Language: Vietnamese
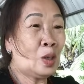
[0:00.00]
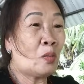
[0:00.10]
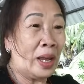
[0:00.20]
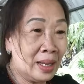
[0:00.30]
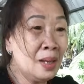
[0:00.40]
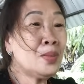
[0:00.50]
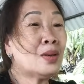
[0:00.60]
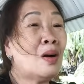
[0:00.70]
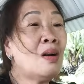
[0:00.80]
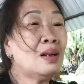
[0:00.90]
cô phải kiếm
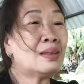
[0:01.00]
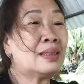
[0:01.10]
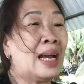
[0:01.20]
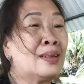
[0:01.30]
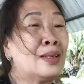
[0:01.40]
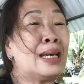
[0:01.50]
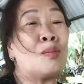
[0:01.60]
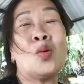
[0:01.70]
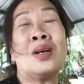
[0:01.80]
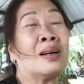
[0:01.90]
có chặn cái
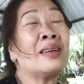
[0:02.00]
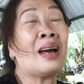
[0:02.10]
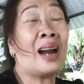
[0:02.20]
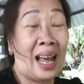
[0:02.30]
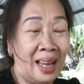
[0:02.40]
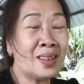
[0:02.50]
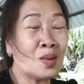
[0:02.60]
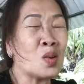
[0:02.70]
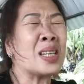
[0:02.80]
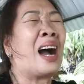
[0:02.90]
chồng cô đừng có trả lại
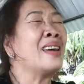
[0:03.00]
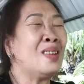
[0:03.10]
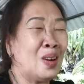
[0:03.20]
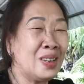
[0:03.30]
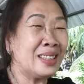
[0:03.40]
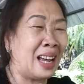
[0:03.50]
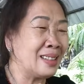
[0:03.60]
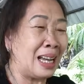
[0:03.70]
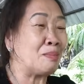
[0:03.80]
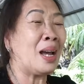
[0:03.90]
thôi cô à. sợ nhiêu đó sợ
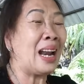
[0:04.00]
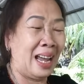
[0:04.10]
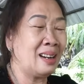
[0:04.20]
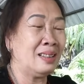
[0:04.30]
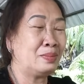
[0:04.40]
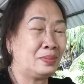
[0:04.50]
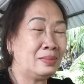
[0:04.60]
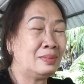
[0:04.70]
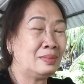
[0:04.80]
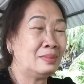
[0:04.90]
chồng trả lại đó rồi
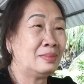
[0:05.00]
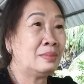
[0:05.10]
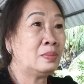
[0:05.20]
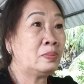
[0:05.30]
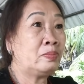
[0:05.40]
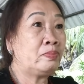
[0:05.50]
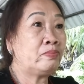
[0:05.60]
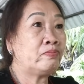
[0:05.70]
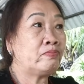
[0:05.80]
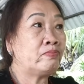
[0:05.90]
về chồng cô à,
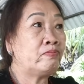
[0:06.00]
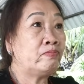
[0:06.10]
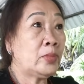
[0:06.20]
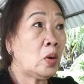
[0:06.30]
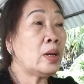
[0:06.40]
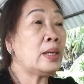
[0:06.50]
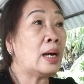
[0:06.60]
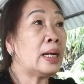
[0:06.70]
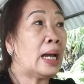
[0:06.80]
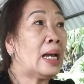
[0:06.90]
có vợ khác chưa có
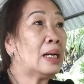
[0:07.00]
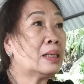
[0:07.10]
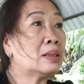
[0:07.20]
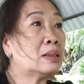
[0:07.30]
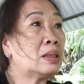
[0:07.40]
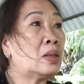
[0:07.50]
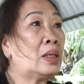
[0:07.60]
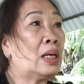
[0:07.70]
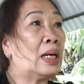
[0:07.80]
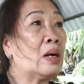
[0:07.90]
vợ khác à.
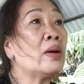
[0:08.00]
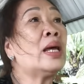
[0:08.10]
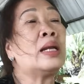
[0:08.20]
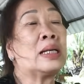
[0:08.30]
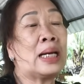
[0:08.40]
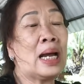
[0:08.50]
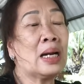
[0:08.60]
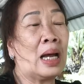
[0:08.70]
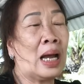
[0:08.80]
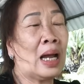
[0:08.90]
rồi đã à, có gia đình khác
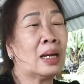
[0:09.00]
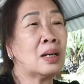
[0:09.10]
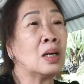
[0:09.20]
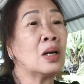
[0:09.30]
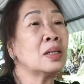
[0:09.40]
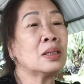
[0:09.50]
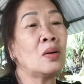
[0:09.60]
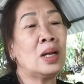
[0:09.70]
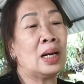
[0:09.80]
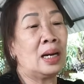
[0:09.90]
là hai dạ. trời
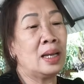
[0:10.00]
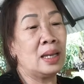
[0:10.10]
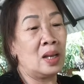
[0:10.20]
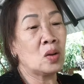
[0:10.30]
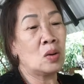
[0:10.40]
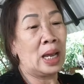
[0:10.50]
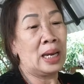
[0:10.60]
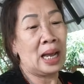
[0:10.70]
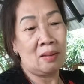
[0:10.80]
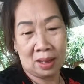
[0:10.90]
tôi nhà là ly dị cô
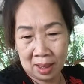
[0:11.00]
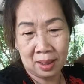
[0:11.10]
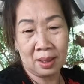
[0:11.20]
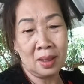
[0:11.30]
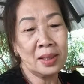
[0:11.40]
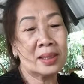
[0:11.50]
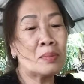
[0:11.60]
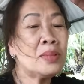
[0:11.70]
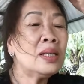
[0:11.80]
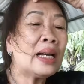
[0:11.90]
ngày nào là
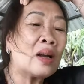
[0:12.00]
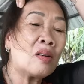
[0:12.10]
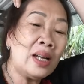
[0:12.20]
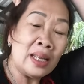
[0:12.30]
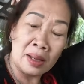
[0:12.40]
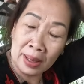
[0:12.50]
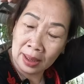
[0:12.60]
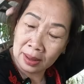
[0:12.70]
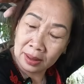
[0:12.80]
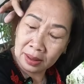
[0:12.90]
sống trước ngày cô ly dị mà
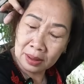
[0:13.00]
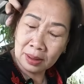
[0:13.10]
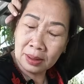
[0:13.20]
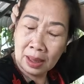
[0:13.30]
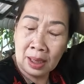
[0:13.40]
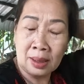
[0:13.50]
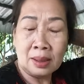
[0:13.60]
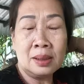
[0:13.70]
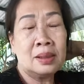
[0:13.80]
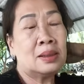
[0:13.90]
trời à.
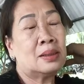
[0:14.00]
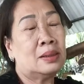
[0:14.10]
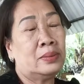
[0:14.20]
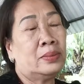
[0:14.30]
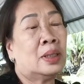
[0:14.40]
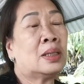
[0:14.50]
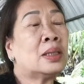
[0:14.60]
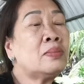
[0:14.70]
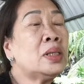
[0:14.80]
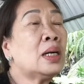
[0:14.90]
lẹ gì đó hả cô à,
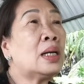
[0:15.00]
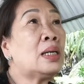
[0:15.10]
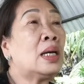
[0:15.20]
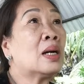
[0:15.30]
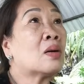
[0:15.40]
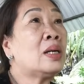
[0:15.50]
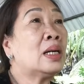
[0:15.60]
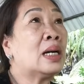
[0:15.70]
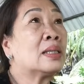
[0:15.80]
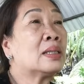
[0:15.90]
sống trước ngày ly dị là coi như
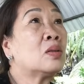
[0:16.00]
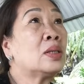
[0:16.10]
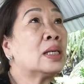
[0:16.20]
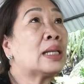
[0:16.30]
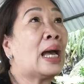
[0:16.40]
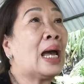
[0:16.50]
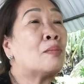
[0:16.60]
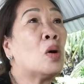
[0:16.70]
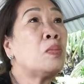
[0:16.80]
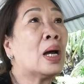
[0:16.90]
là cô chia tay
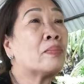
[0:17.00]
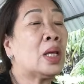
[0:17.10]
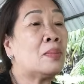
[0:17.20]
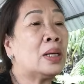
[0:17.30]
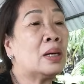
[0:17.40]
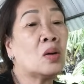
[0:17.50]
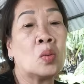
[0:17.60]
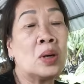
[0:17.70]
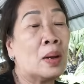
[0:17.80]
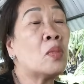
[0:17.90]
21 năm thì bên đó
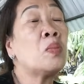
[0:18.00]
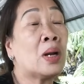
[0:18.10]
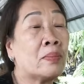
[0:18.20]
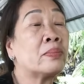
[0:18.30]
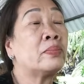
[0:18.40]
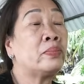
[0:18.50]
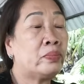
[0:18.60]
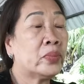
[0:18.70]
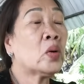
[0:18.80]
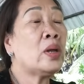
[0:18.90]
cũng 21 năm à.
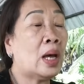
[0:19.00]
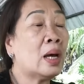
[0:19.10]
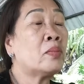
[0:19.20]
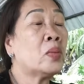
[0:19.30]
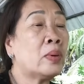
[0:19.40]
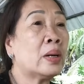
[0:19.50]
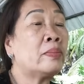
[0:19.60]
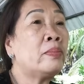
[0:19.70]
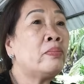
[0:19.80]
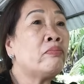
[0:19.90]
có vợ 21 năm
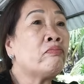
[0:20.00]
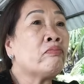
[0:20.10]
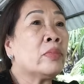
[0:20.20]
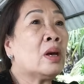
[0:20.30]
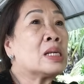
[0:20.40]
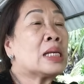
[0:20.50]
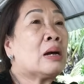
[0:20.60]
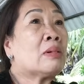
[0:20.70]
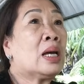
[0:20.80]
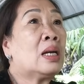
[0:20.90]
à. Dạ. giờ
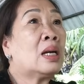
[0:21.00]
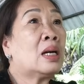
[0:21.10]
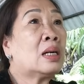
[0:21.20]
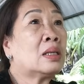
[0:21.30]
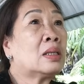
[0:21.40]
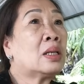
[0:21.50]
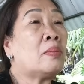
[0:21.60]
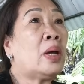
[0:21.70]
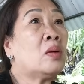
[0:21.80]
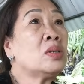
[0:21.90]
sau này à,
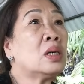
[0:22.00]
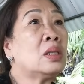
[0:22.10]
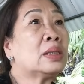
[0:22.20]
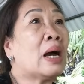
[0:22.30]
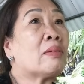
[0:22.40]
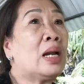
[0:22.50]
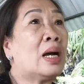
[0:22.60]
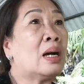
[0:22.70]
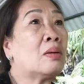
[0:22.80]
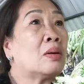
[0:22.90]
tìm hiểu sự sau này
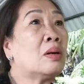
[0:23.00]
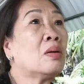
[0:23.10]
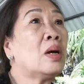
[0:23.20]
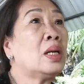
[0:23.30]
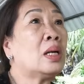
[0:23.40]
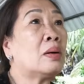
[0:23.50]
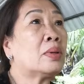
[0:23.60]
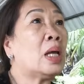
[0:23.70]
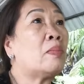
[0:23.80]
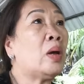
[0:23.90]
là coi như là
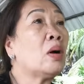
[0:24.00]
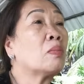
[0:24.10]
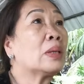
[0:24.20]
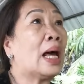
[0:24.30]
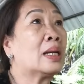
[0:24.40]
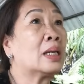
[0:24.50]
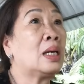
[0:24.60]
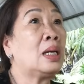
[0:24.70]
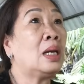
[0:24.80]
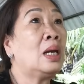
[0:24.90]
tìm hiểu không thành
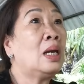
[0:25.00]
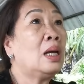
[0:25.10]
thì